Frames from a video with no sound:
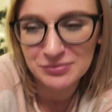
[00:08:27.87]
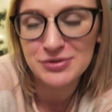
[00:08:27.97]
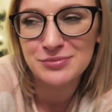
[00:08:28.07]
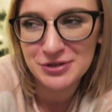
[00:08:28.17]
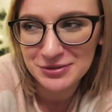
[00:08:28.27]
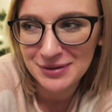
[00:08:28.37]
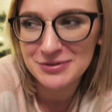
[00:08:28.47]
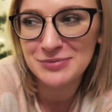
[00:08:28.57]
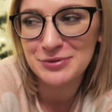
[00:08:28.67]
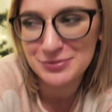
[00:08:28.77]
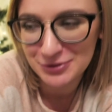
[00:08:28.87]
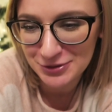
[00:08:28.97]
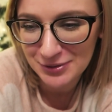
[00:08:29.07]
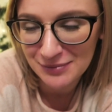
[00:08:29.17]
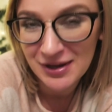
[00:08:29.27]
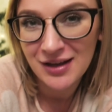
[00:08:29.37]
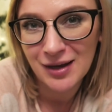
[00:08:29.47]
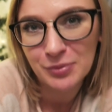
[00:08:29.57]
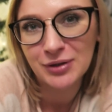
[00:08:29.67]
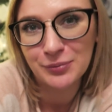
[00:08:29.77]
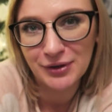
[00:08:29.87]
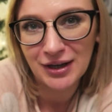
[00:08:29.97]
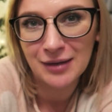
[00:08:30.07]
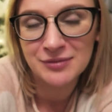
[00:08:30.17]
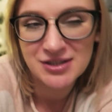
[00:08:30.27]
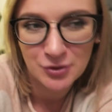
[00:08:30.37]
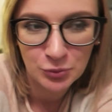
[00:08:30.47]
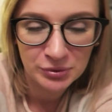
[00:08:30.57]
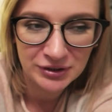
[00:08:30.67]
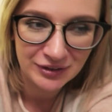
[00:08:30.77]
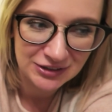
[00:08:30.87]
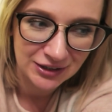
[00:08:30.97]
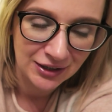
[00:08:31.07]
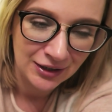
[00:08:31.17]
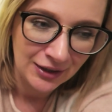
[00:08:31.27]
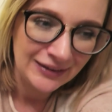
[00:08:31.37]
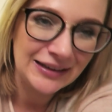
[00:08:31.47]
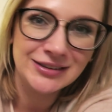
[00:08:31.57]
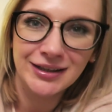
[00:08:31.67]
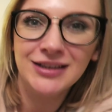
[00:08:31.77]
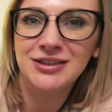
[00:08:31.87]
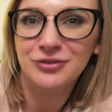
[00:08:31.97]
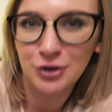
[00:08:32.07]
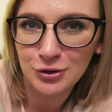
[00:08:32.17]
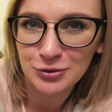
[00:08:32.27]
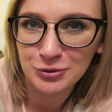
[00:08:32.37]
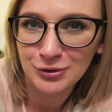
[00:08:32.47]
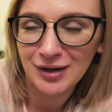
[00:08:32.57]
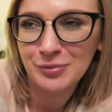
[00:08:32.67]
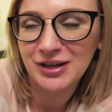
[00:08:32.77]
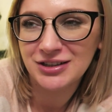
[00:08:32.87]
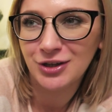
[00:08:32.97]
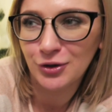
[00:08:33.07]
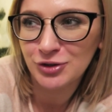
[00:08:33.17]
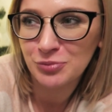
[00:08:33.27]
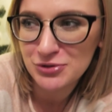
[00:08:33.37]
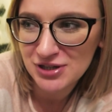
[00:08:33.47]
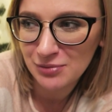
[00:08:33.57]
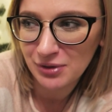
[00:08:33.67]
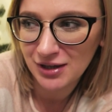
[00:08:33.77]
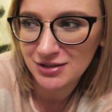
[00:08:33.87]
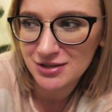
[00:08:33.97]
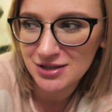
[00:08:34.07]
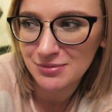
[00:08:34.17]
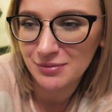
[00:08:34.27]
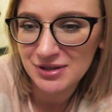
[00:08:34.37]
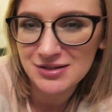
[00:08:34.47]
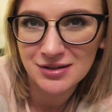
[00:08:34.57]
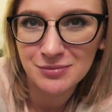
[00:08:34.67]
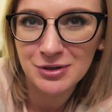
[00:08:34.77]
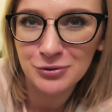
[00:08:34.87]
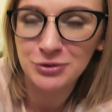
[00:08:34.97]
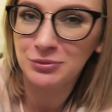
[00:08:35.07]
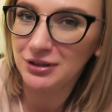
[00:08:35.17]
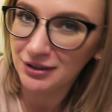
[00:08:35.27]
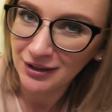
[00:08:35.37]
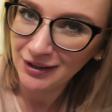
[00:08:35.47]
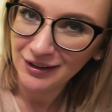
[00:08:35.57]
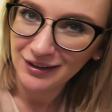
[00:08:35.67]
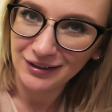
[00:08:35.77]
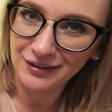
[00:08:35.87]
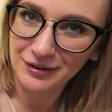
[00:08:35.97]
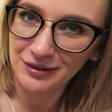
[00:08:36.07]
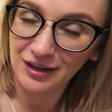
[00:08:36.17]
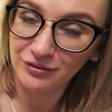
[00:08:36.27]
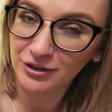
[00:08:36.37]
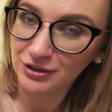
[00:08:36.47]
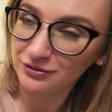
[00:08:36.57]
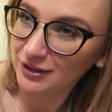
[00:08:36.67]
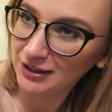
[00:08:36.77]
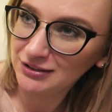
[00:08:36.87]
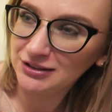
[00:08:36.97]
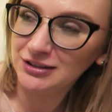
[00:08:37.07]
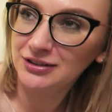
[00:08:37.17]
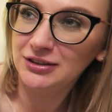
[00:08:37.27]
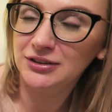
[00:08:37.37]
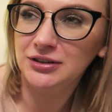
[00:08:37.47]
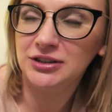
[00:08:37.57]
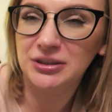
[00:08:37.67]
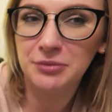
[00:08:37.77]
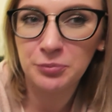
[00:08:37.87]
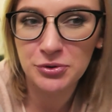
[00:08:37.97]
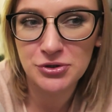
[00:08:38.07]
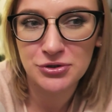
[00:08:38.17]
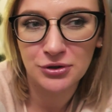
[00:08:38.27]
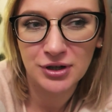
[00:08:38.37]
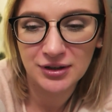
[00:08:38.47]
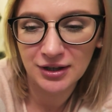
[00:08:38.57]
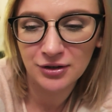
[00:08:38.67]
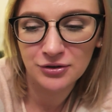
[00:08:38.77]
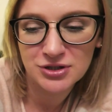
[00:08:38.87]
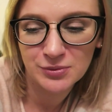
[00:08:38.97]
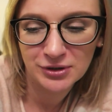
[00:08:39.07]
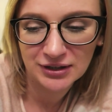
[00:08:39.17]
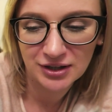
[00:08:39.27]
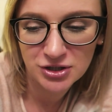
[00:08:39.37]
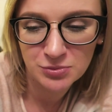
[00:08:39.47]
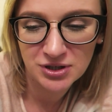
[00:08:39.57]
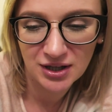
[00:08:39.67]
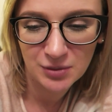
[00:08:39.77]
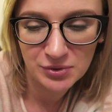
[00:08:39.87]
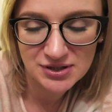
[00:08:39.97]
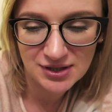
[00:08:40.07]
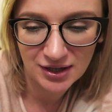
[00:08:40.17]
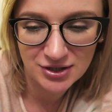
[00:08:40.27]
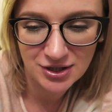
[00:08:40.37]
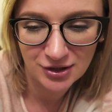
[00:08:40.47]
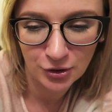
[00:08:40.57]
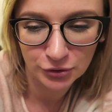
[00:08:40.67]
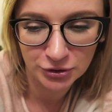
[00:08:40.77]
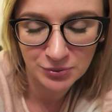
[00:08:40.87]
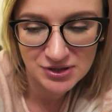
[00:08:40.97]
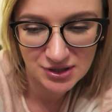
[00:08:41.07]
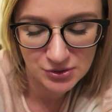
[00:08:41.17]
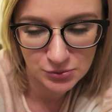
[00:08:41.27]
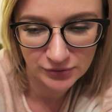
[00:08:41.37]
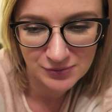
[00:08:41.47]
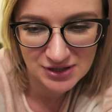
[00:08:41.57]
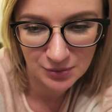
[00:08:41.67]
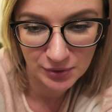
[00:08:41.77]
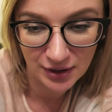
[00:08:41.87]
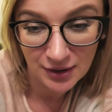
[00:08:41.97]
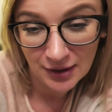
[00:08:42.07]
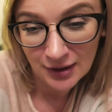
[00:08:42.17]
posmuciłam się, posmuciłam, a potem pojechałam na zakupy i wiecie, jak się jedzie w korku albo jak się chodzi po sklepach, gdzie trzeba między tymi ludźmi e, lawirować i idziemy po coś konkretnego i żeby to jak najszybciej, najlepiej znaleźć, a nie chodzić bez sensu w tym sklepie,